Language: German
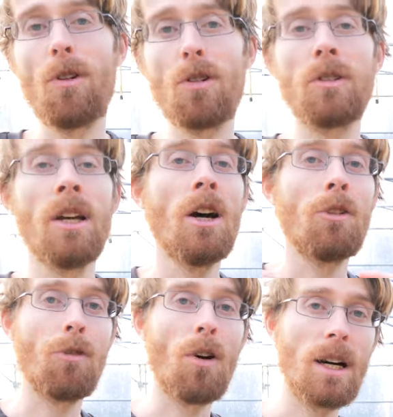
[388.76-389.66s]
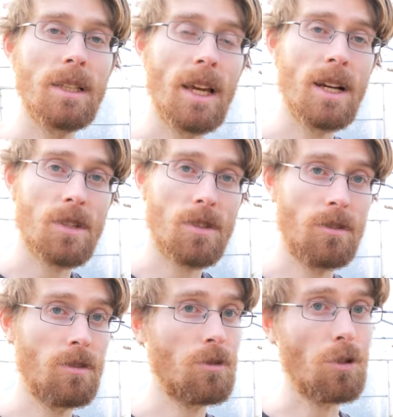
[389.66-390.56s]
Wochen vorher die
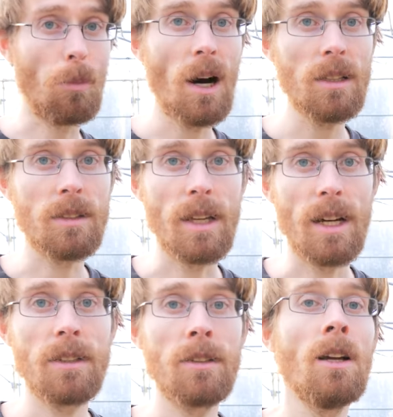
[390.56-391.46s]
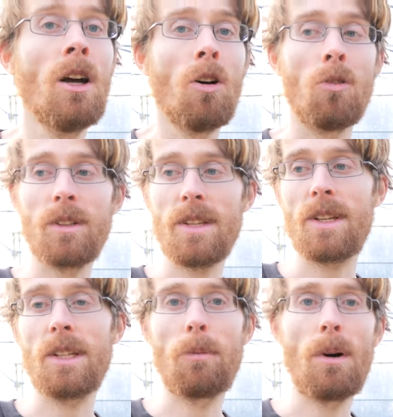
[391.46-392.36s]
ersten Tomaten ernten und das
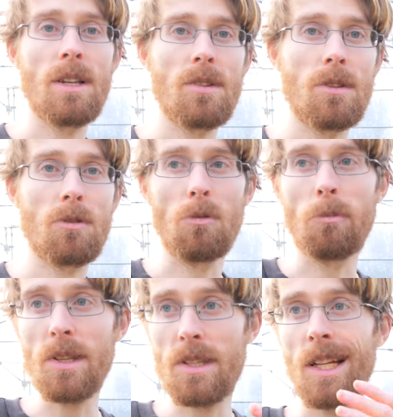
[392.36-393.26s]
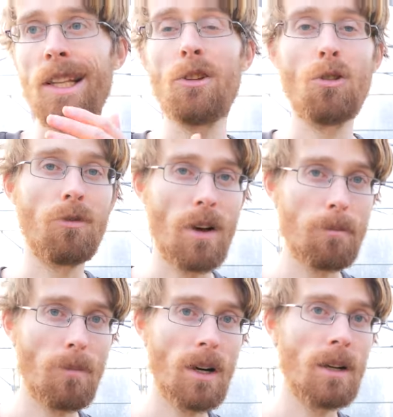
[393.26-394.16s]
geht dann meistens so bis in den
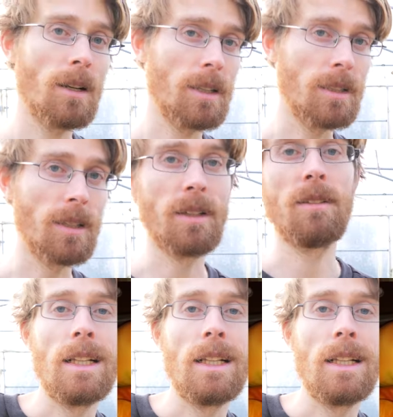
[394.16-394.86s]
November hinein.